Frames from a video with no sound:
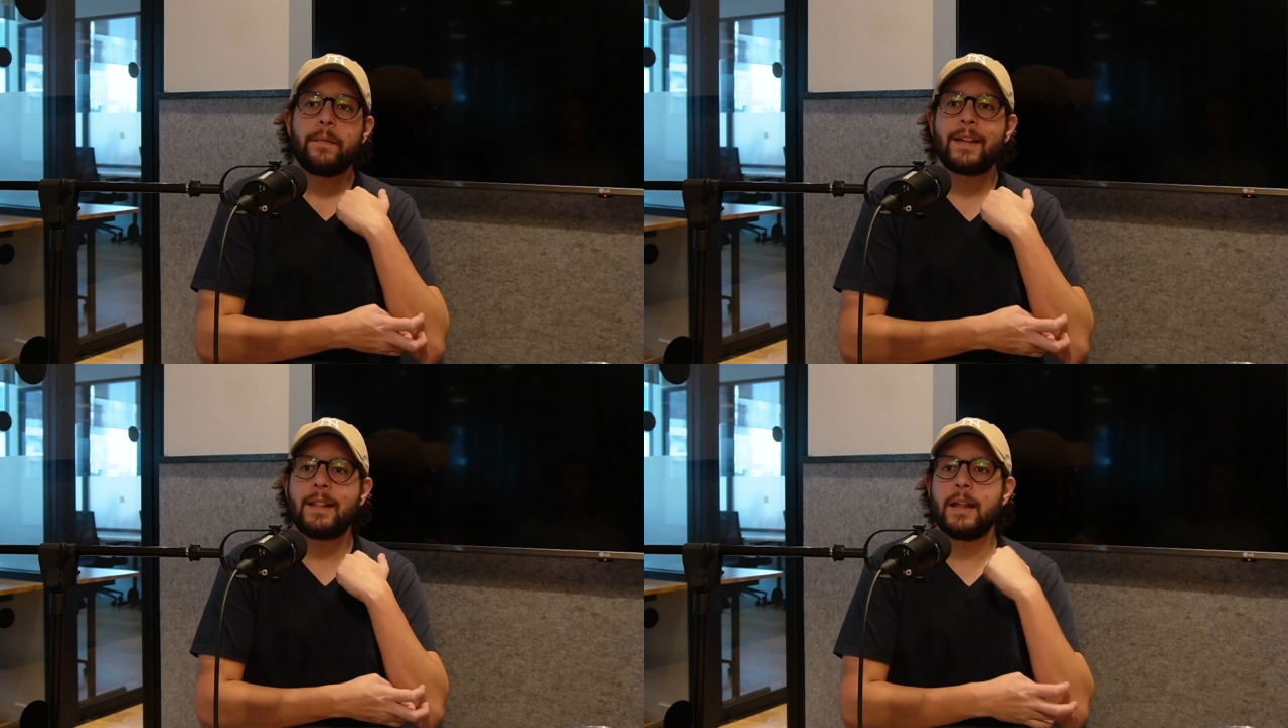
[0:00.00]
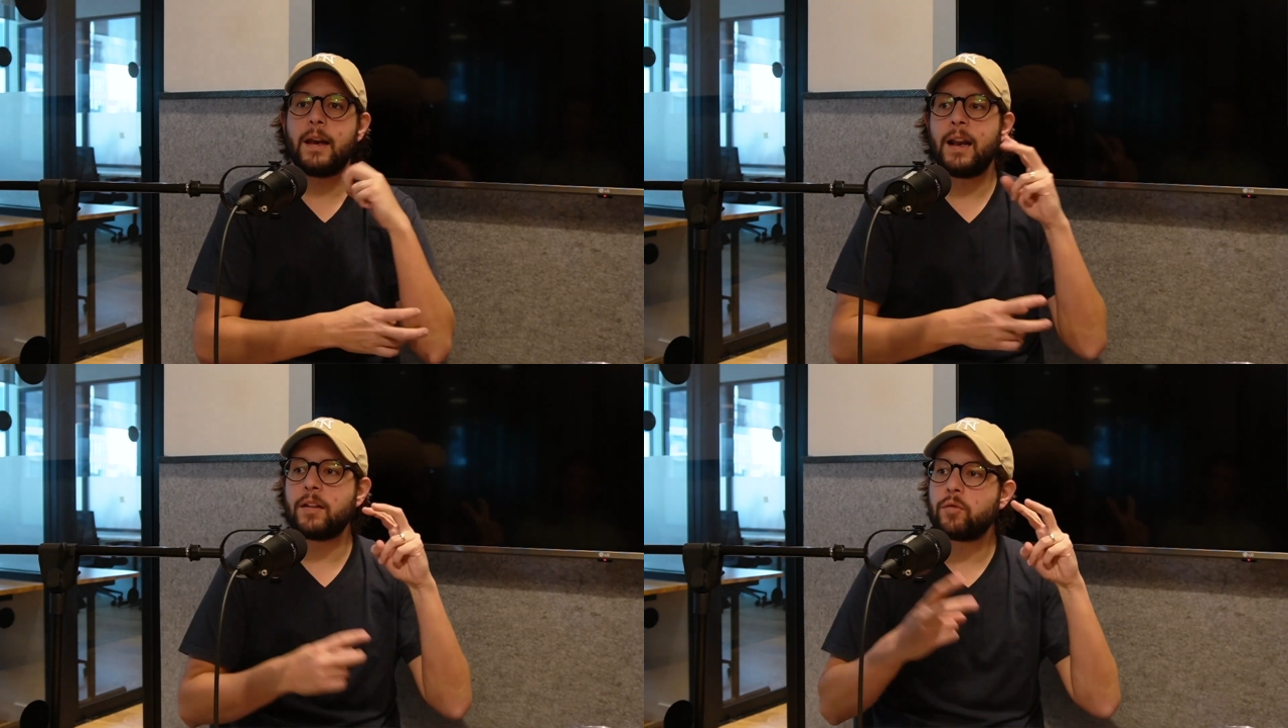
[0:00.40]
que
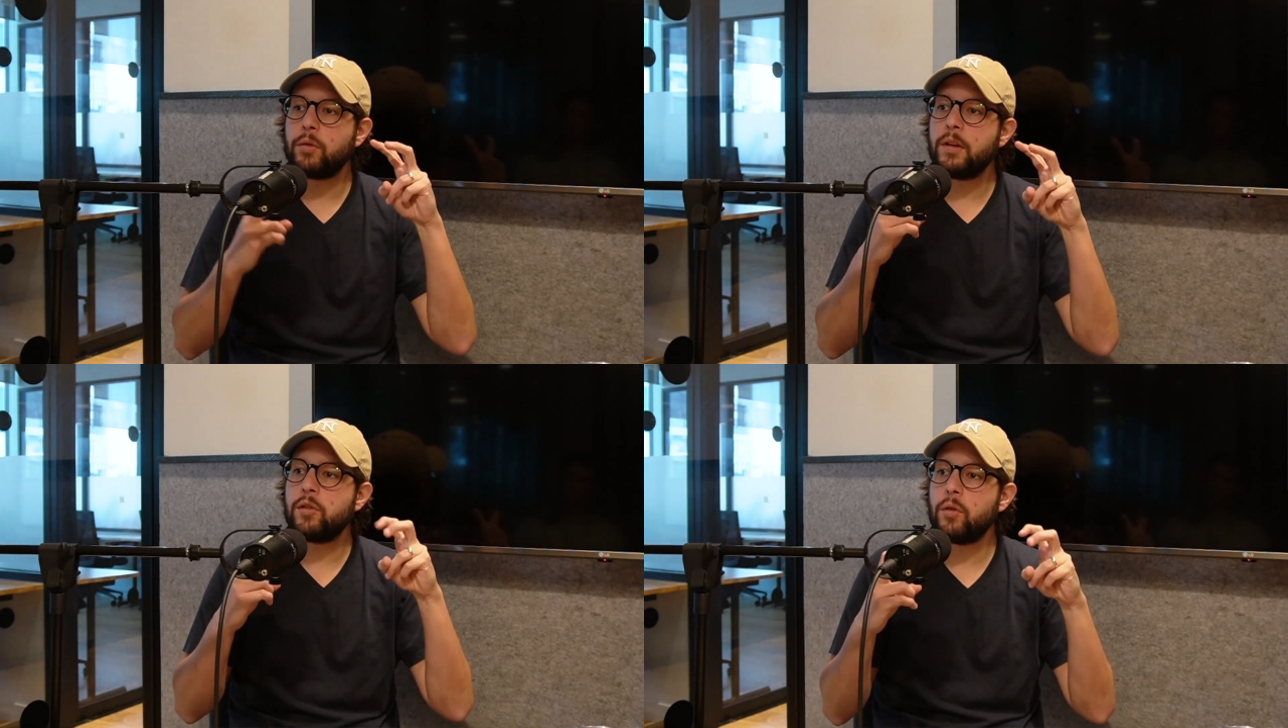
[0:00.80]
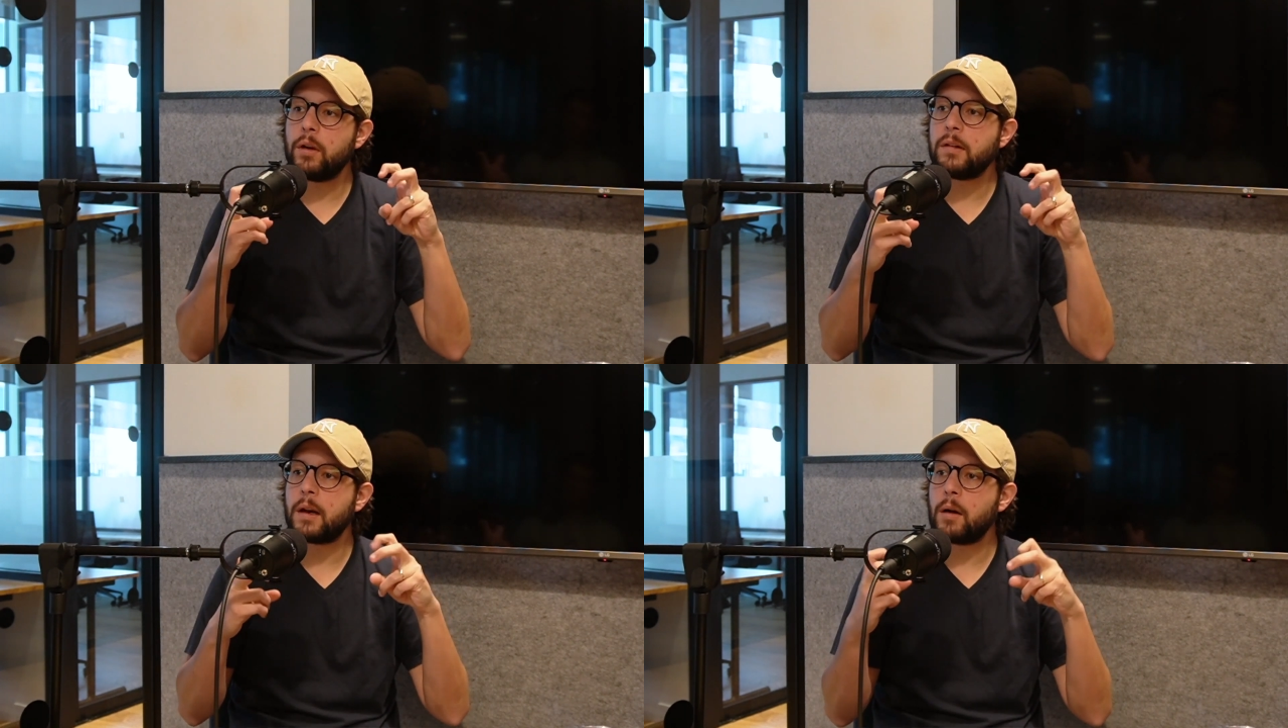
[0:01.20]
tiene las
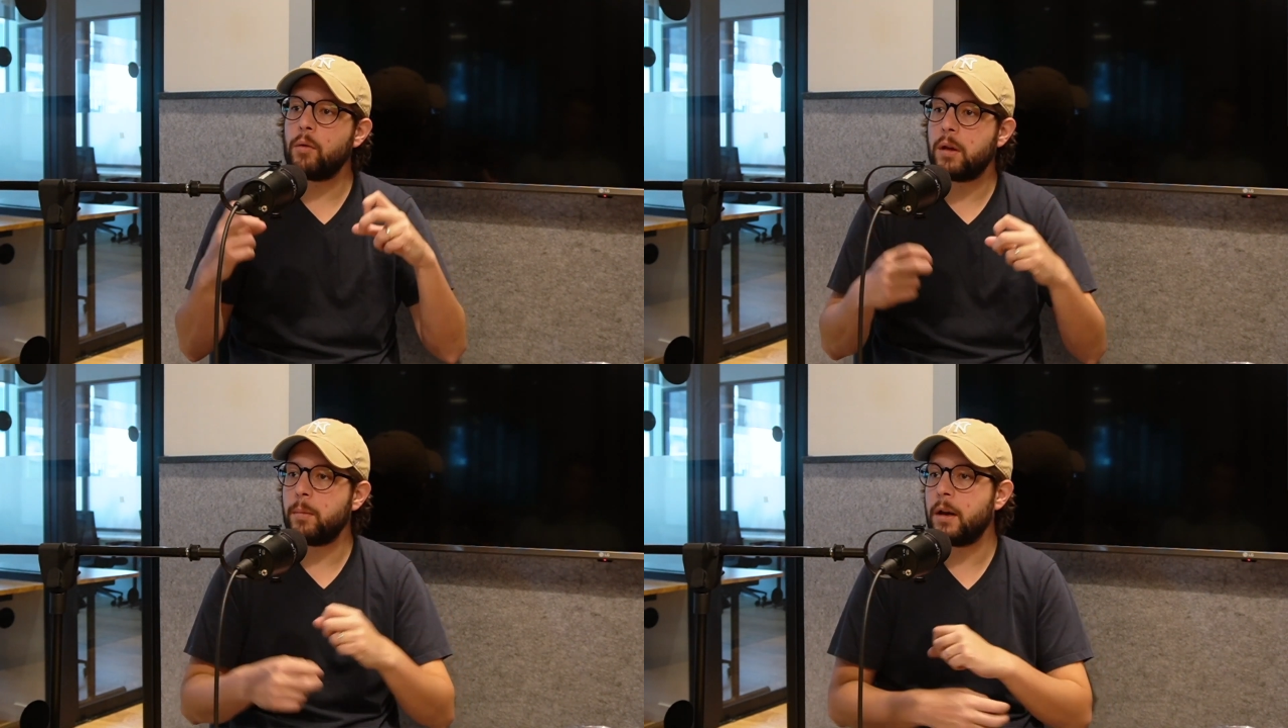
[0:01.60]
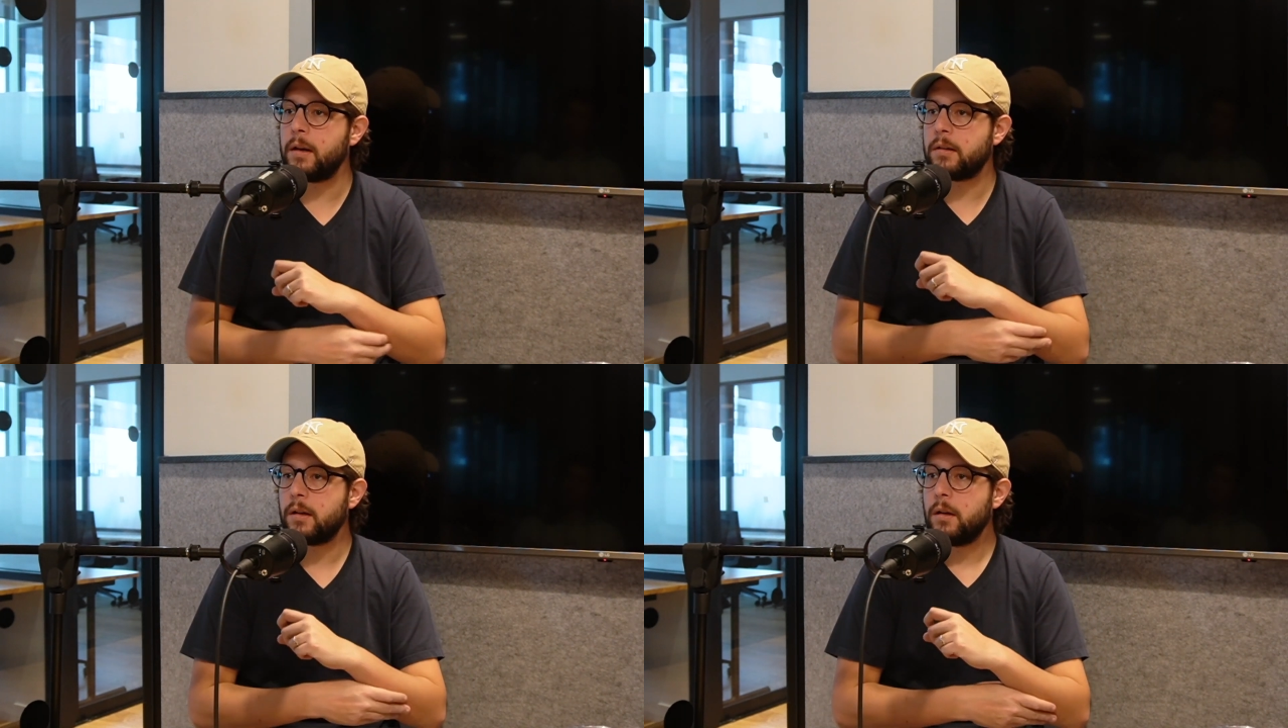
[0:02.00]
condiciones de Raúl
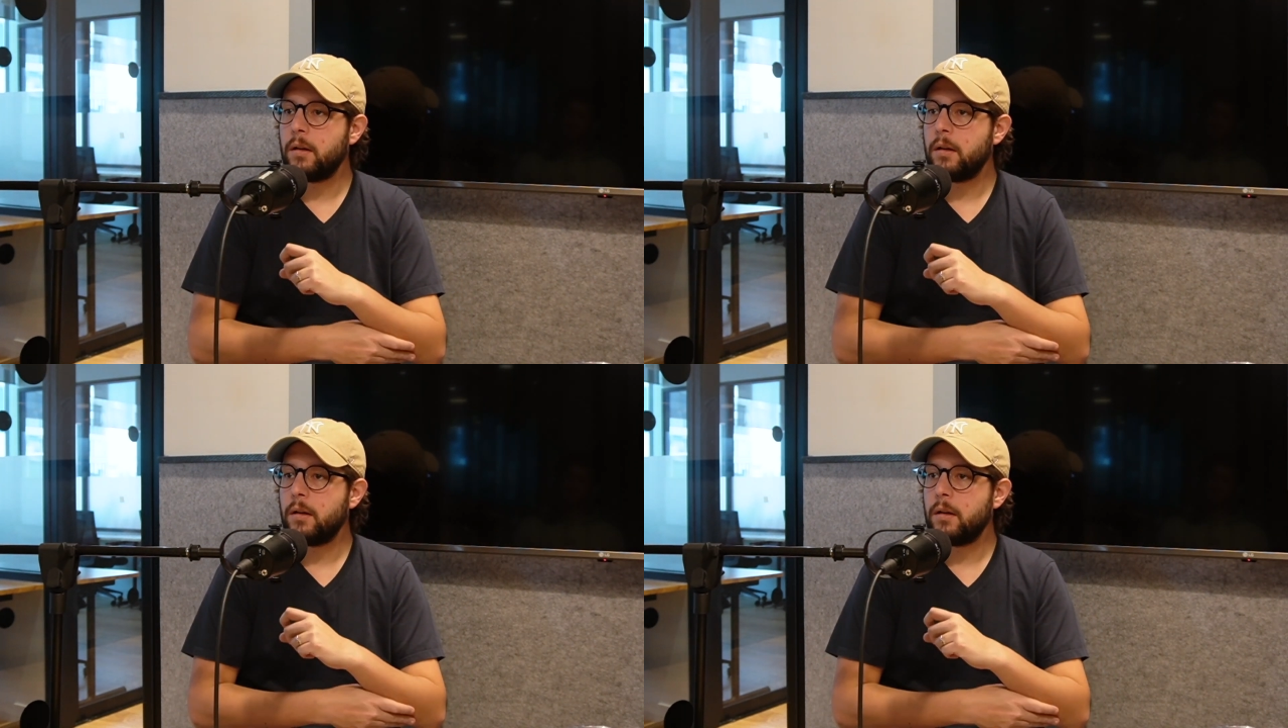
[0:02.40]
Jiménez.